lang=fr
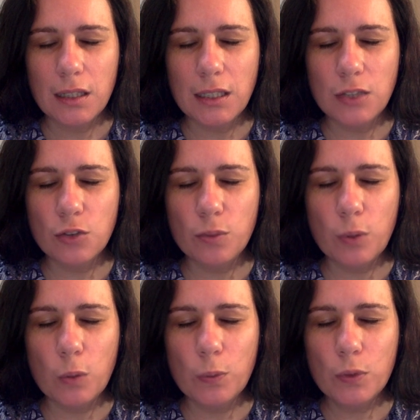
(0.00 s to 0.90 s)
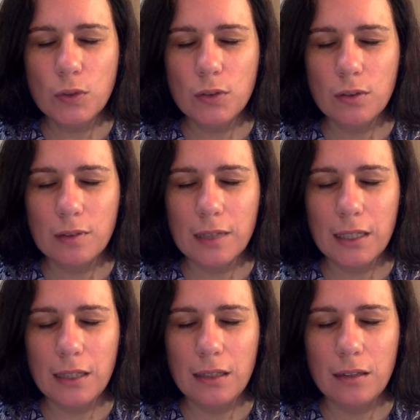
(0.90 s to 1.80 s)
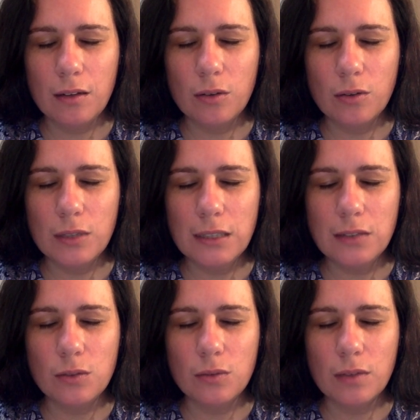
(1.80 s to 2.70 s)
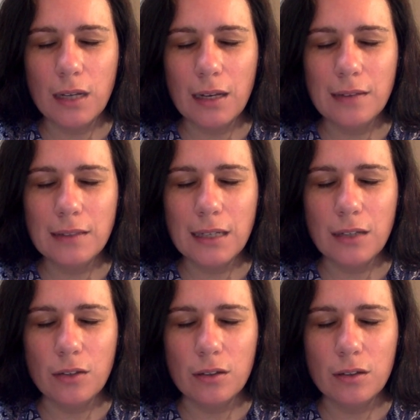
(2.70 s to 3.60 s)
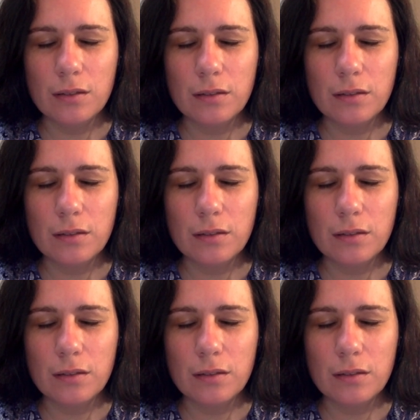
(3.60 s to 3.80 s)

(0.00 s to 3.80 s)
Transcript: Et je te propose d'entrer en connexion à l'intérieur.